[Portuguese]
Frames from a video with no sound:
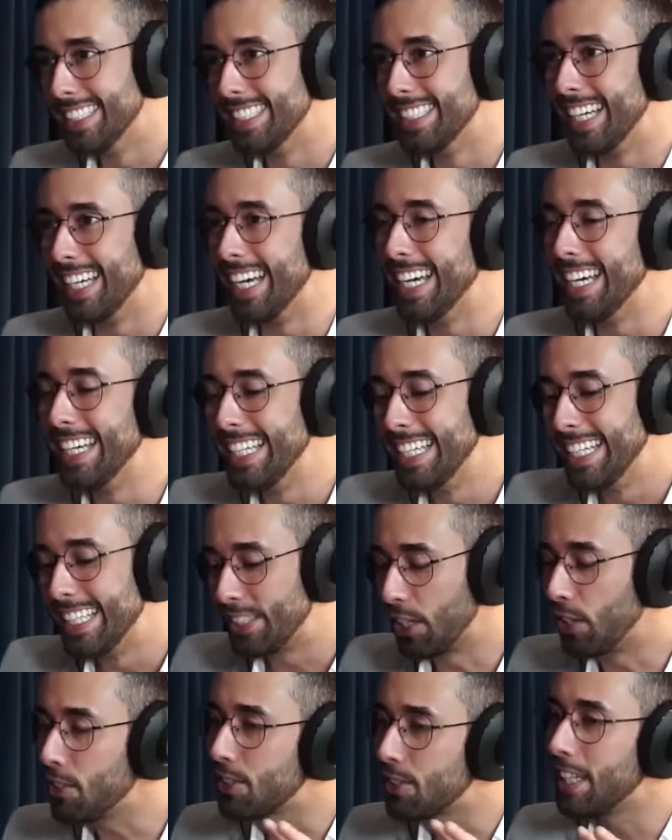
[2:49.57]
Né? Uhum.
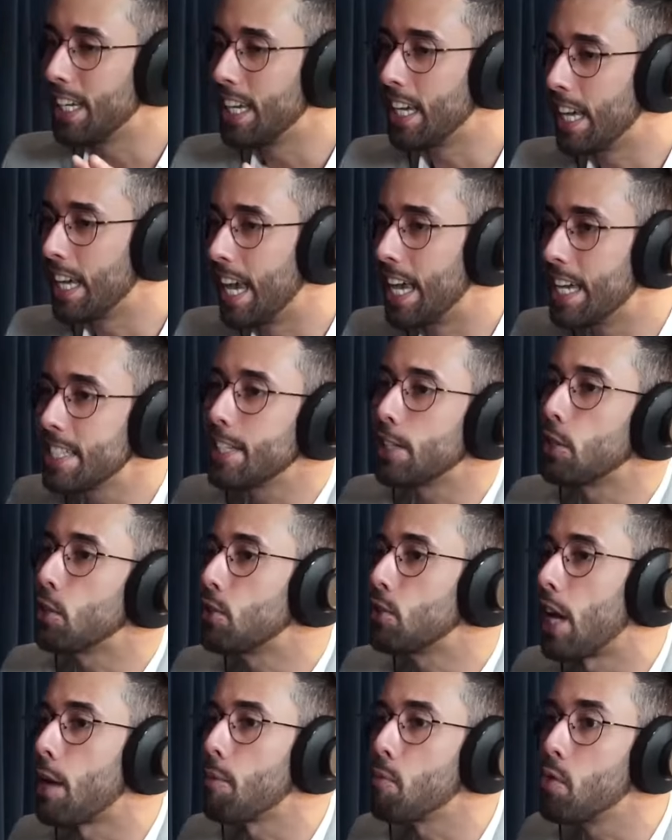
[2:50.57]
Então, assim, esse era
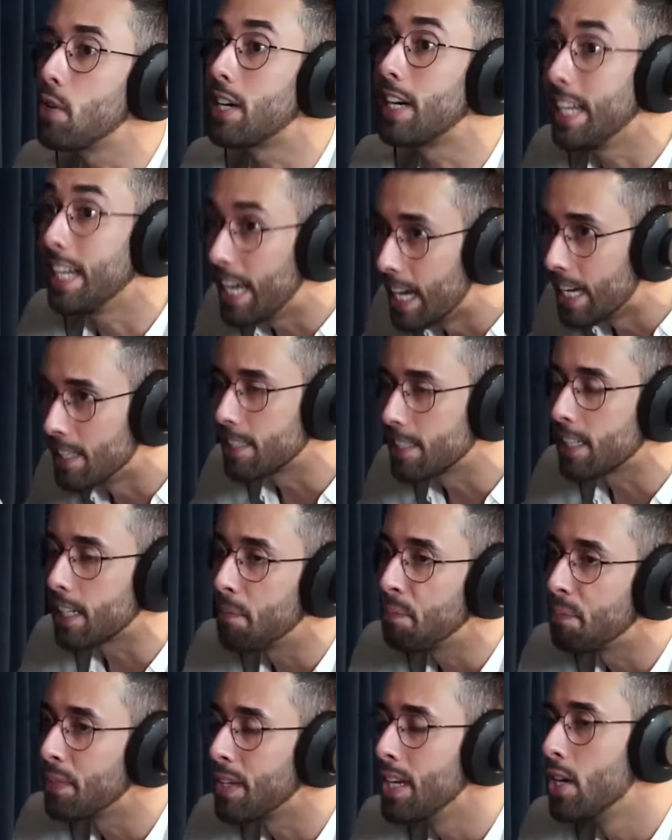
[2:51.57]
o Simon
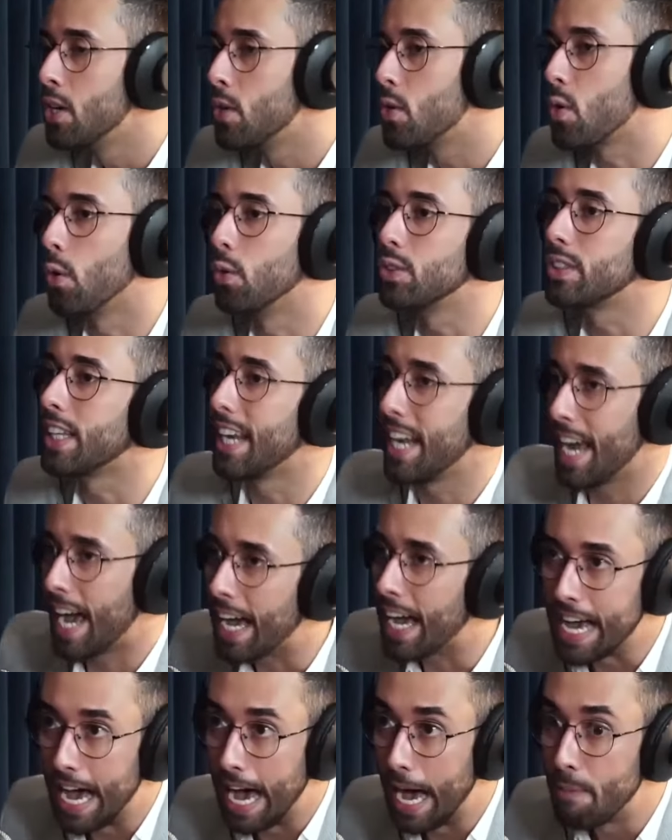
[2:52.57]
criança com
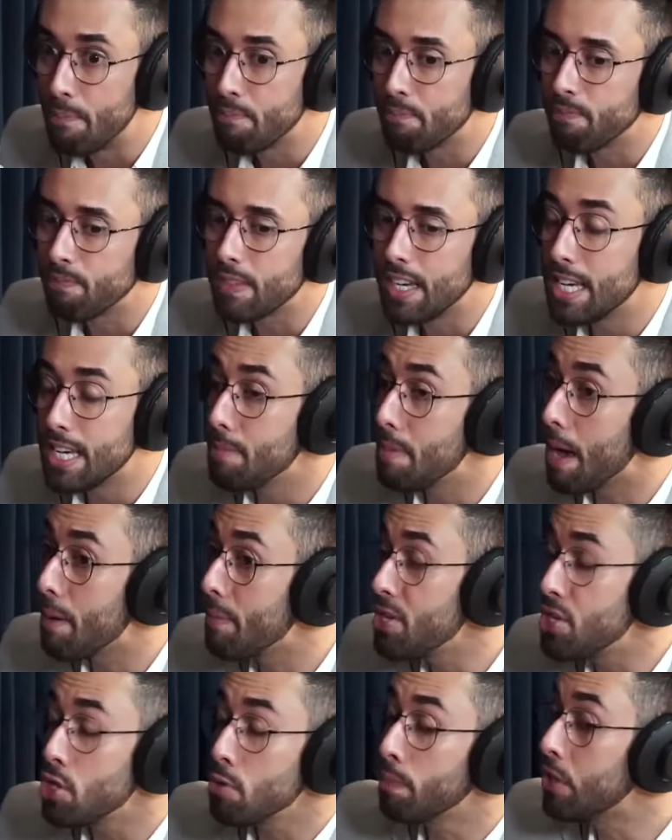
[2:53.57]
TDAH. E minha
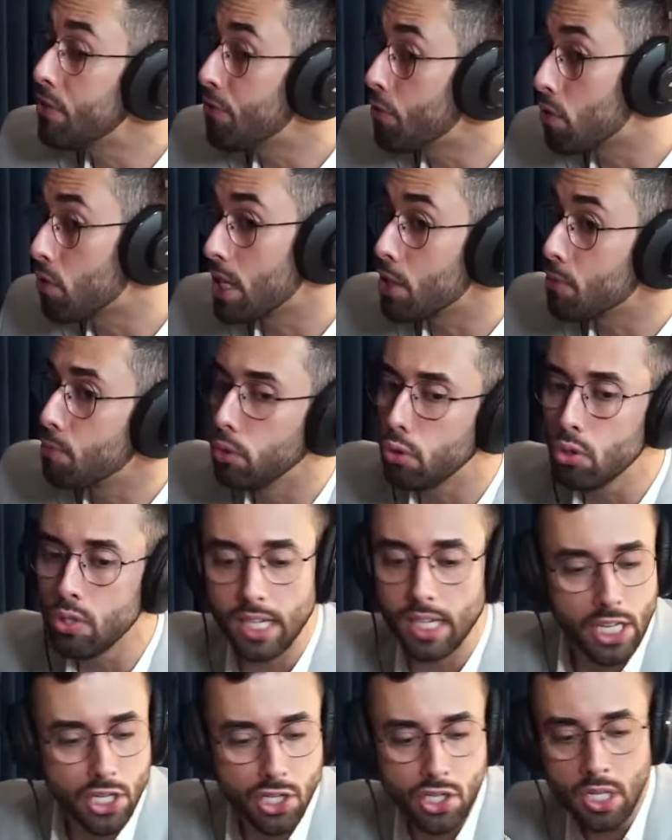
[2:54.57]
mãe tinha uma dificuldade muito
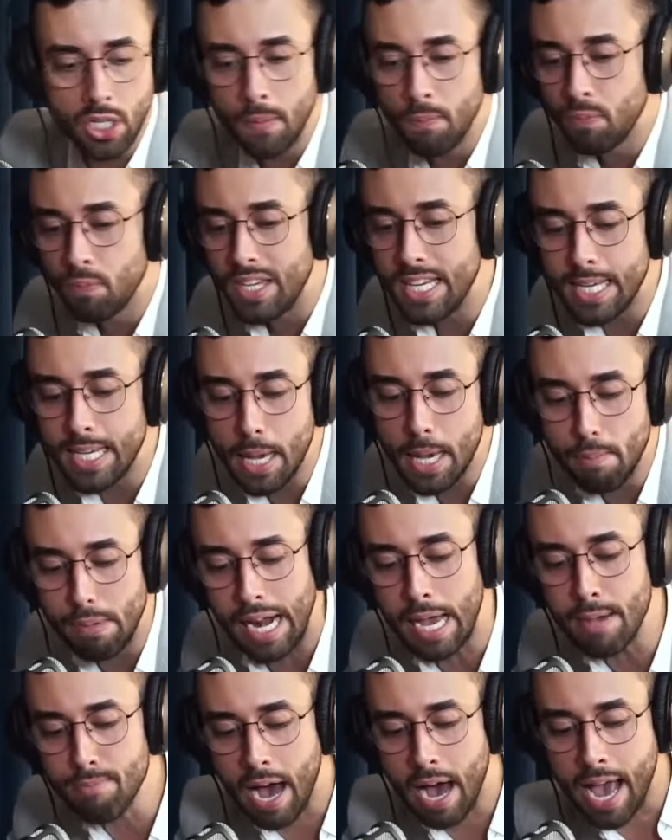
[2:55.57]
grande em
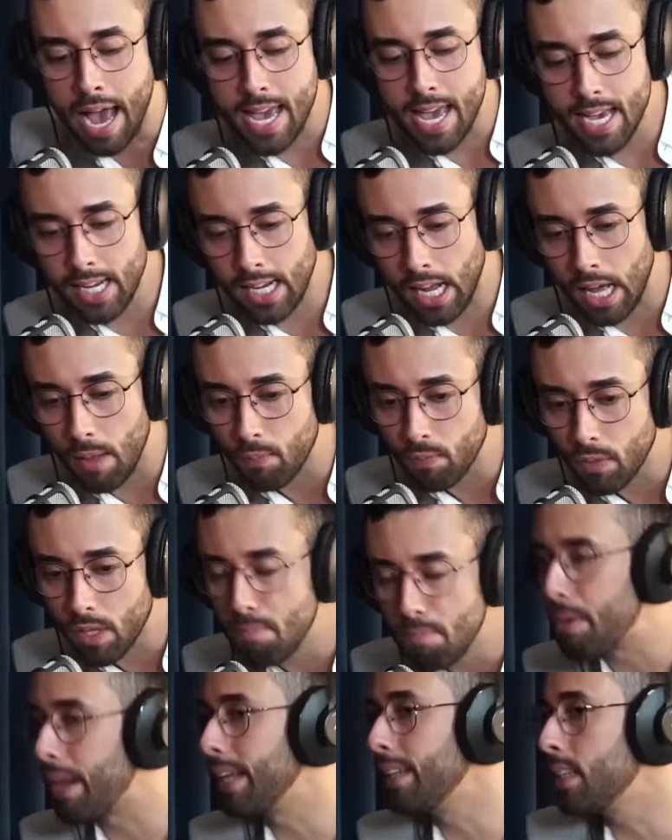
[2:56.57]
quebrar a barreira
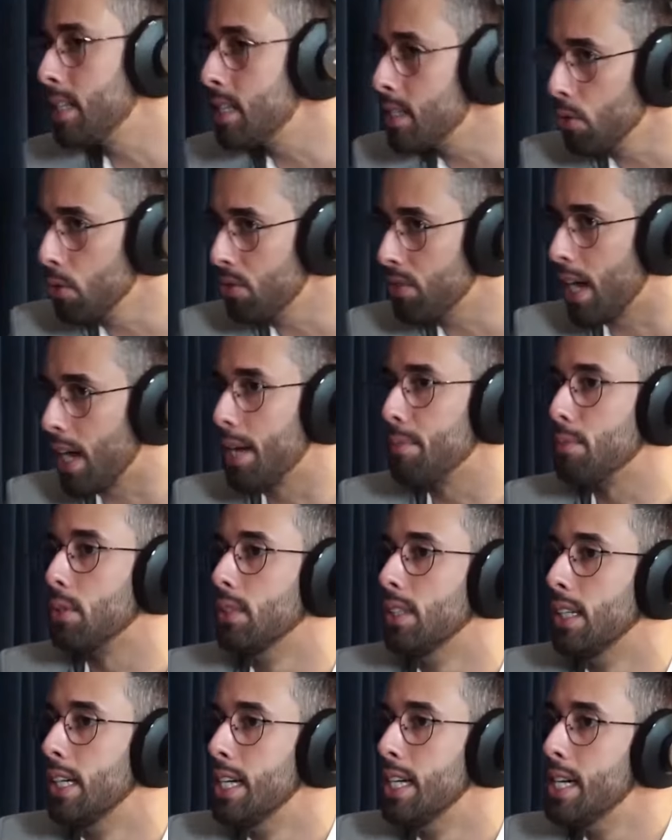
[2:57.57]
para entender o
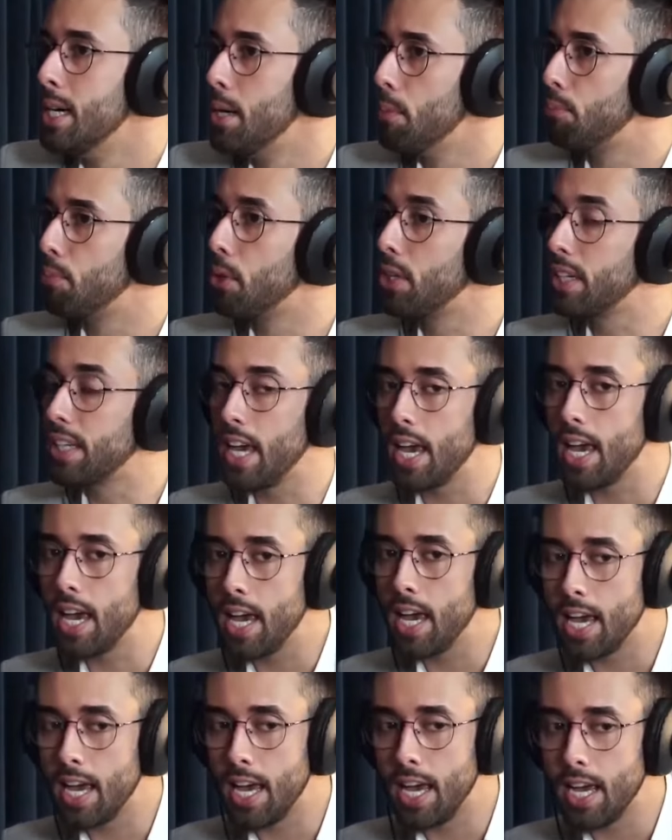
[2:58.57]
Simon. Uhum.
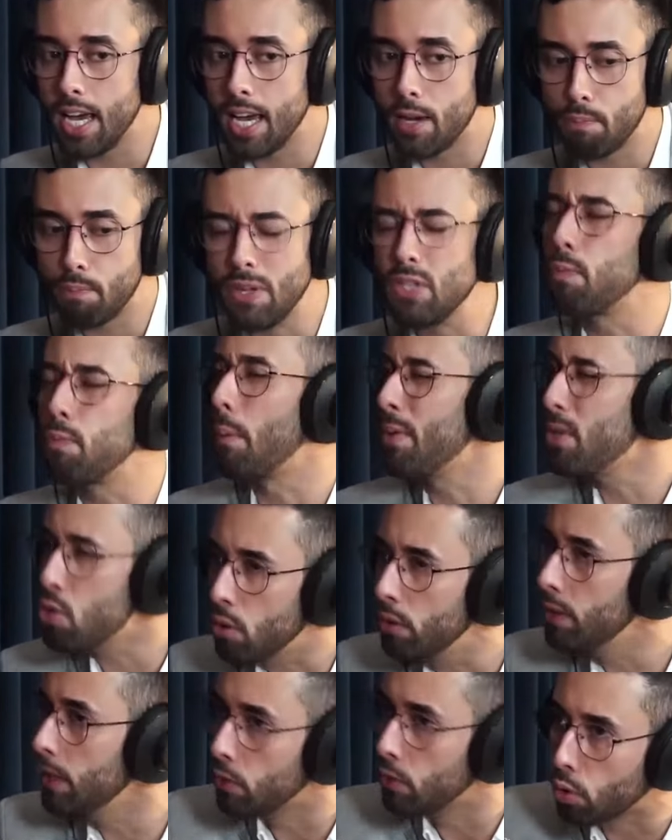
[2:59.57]
Porque, principalmente
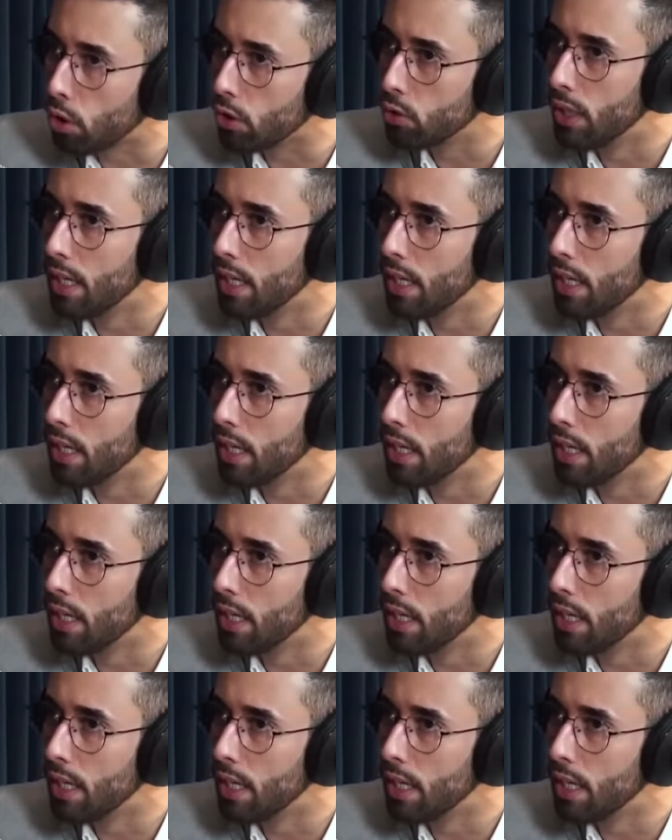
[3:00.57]
quando entrou a